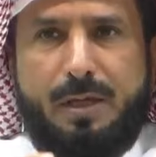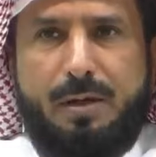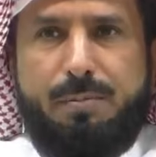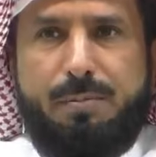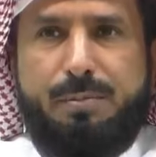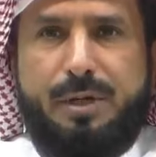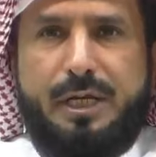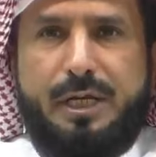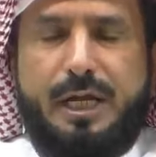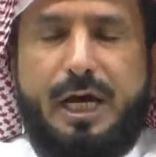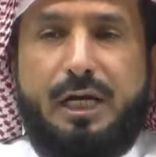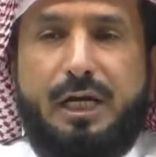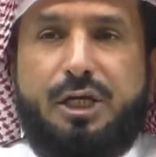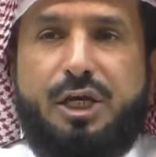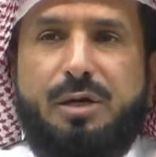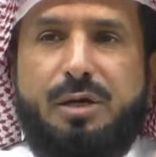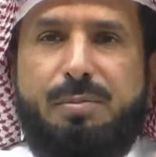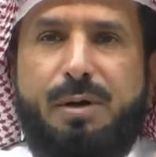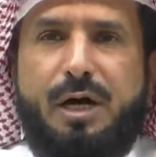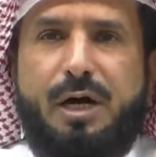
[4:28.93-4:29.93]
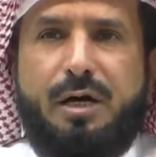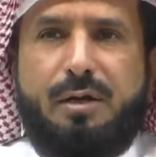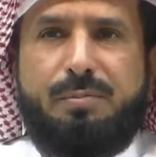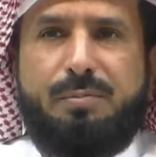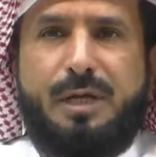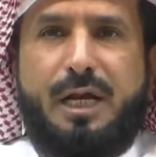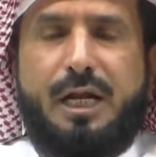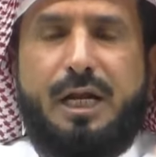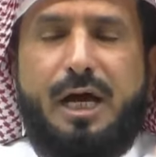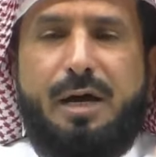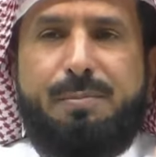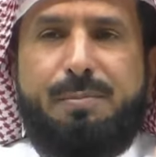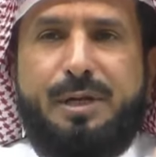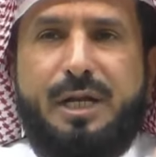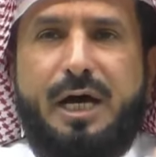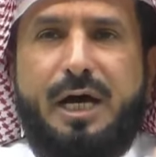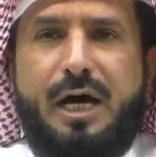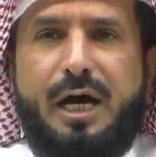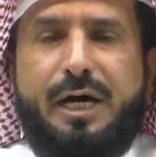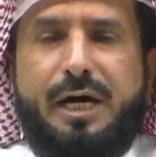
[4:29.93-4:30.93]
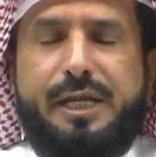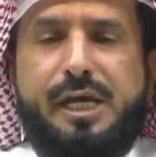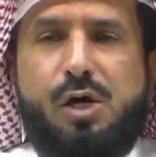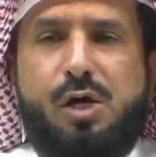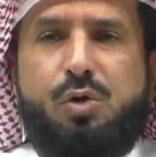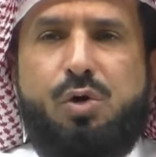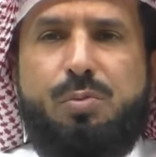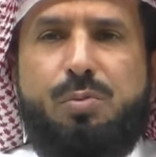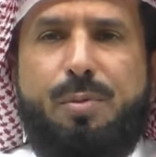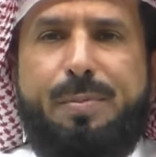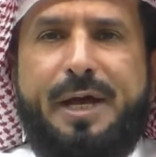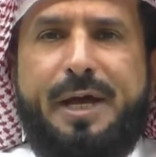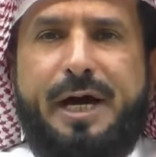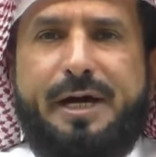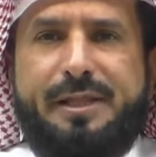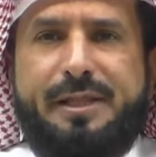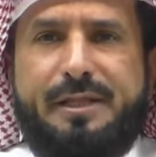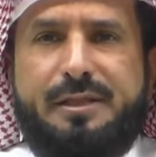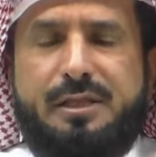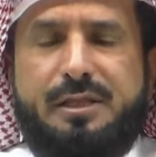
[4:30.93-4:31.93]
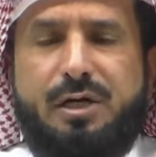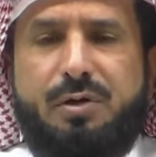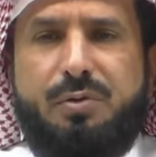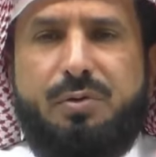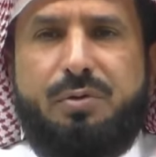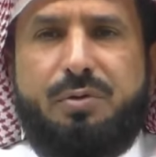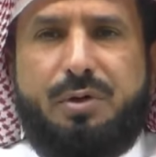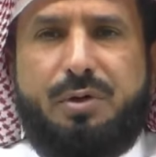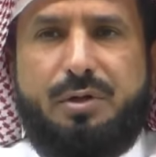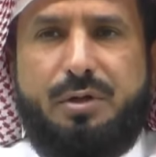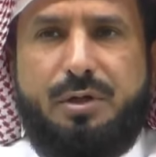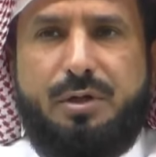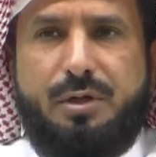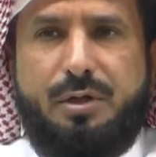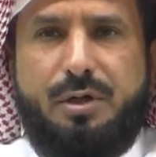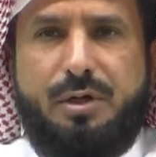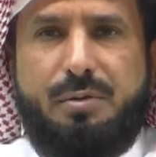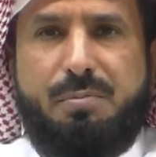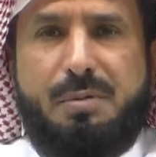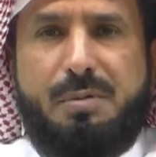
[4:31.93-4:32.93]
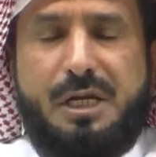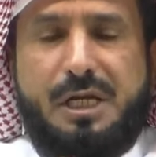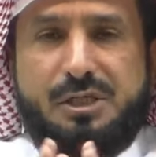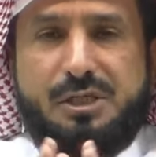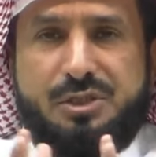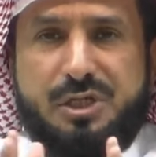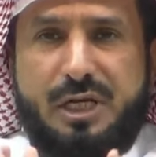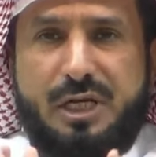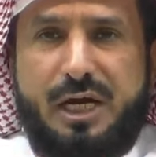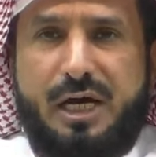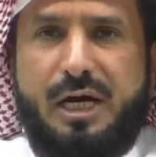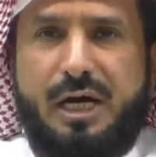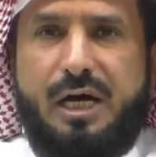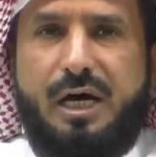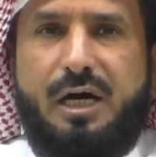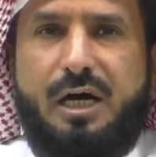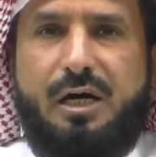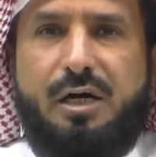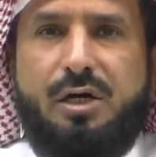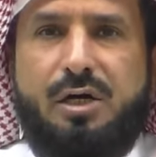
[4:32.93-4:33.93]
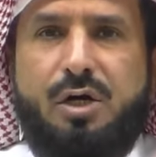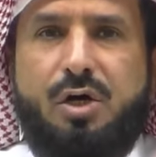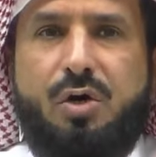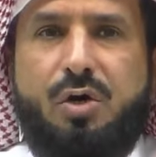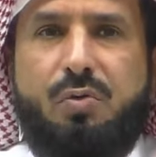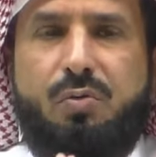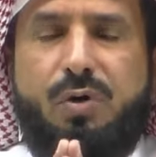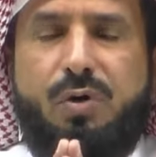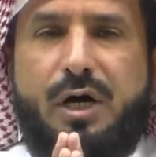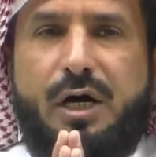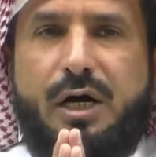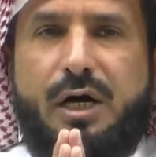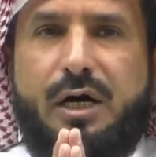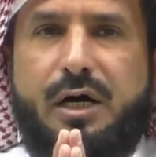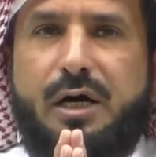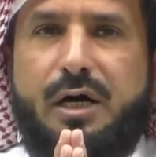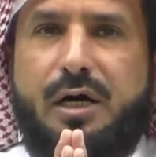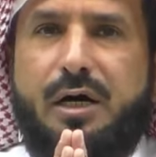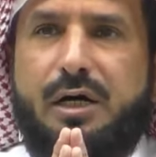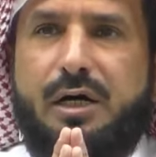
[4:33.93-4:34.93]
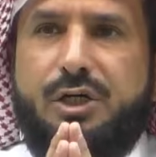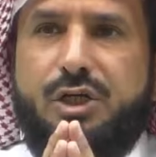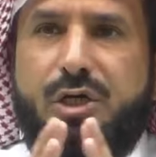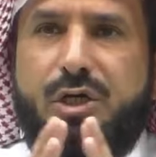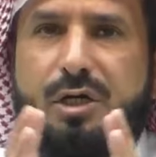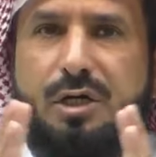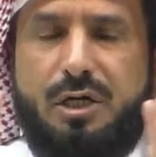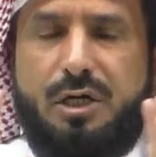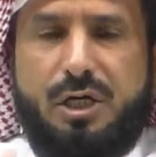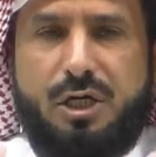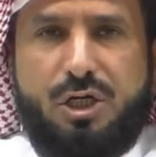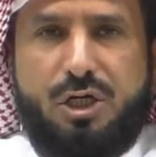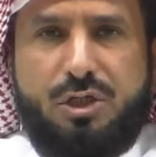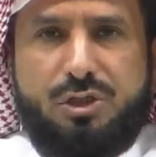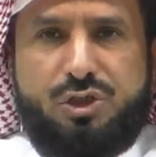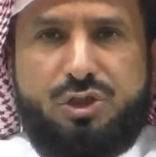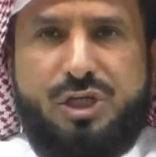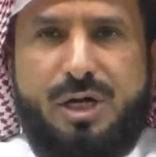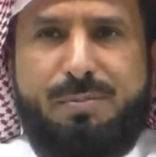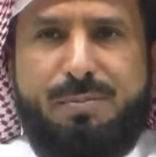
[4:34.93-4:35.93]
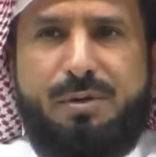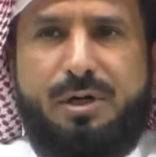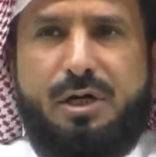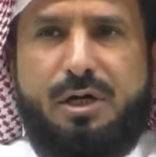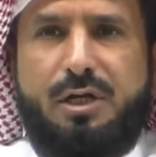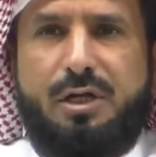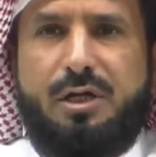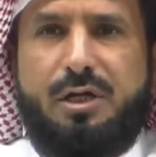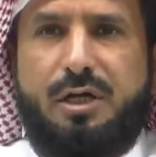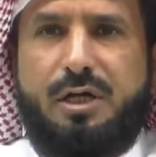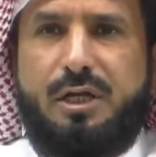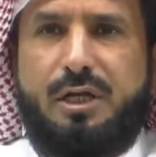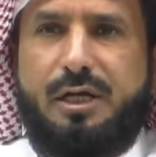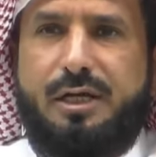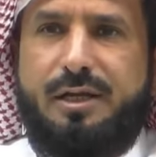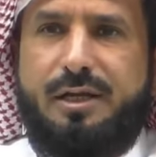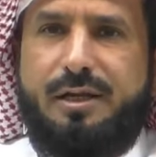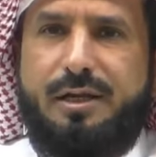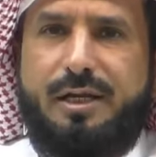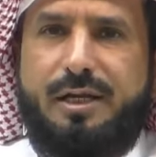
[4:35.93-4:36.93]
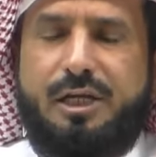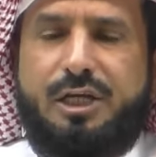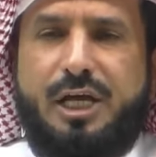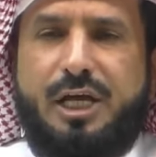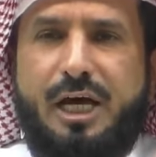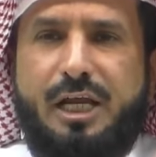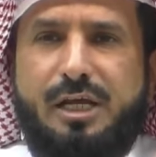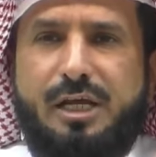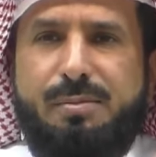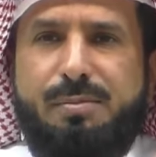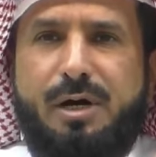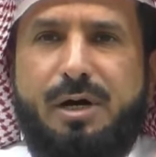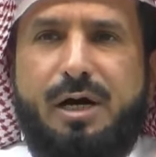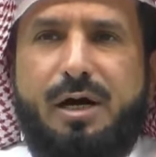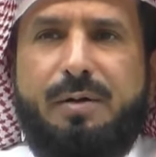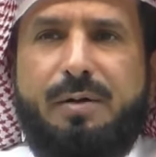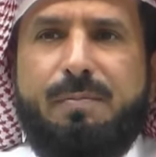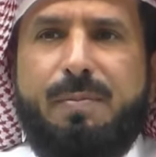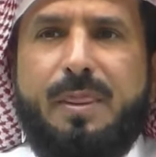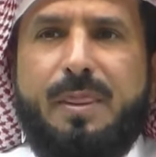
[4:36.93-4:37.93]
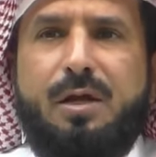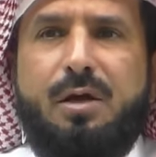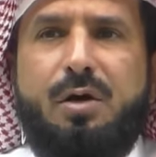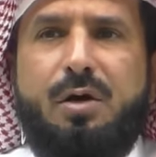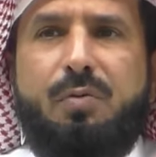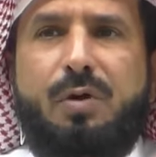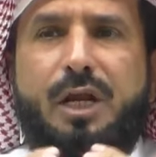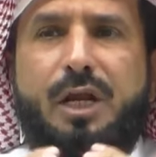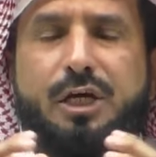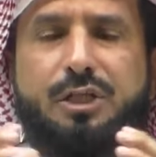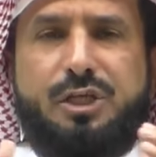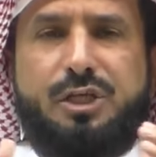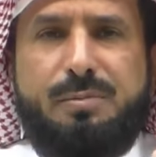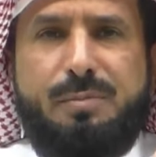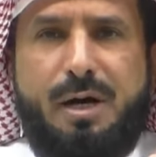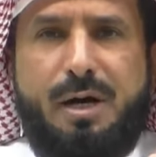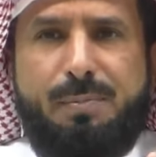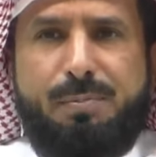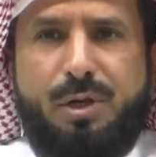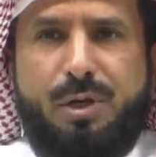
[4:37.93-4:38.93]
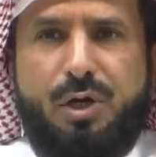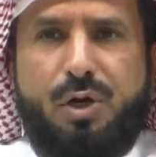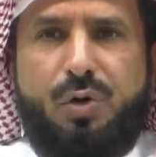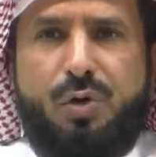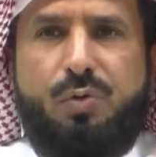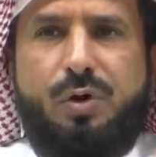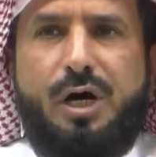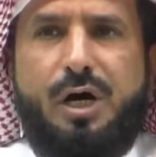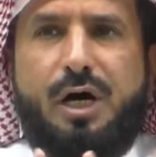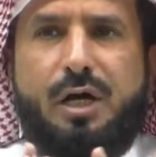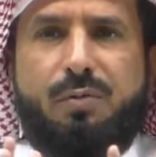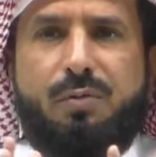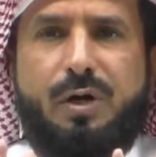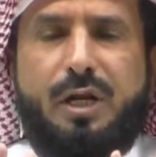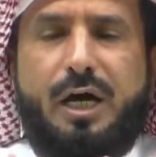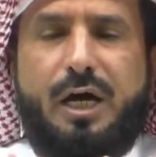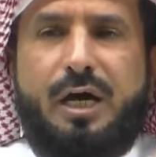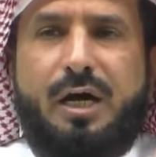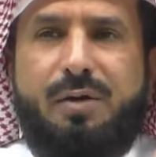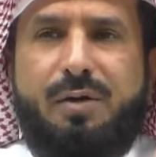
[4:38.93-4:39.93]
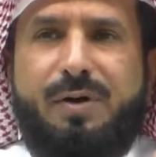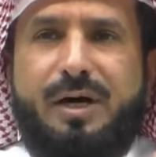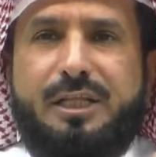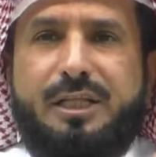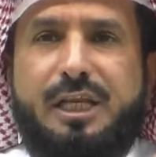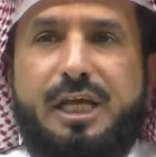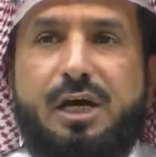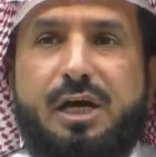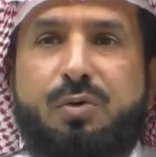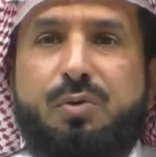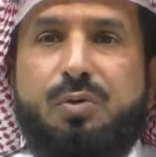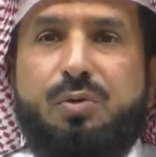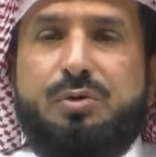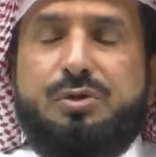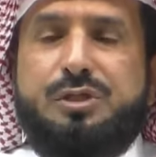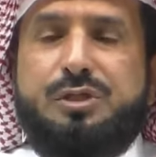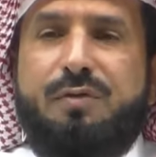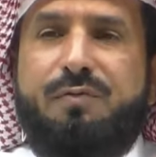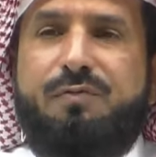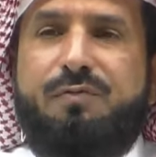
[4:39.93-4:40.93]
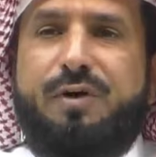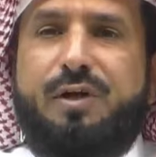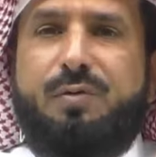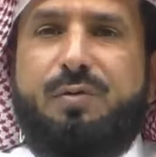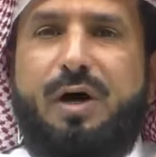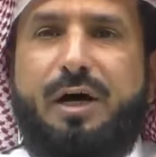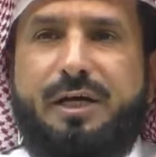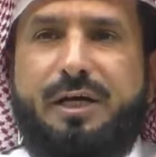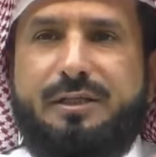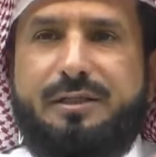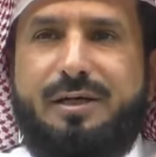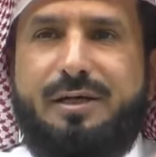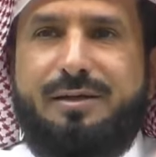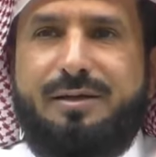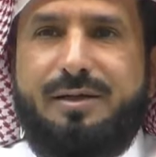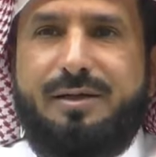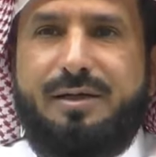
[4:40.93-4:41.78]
من الكبار من الأبناء أن يقوموا بهذا الدور بالإصلاح وجمع الكلمة والاهتمام بالإخوان والأخوات ليكونوا صفا واحدا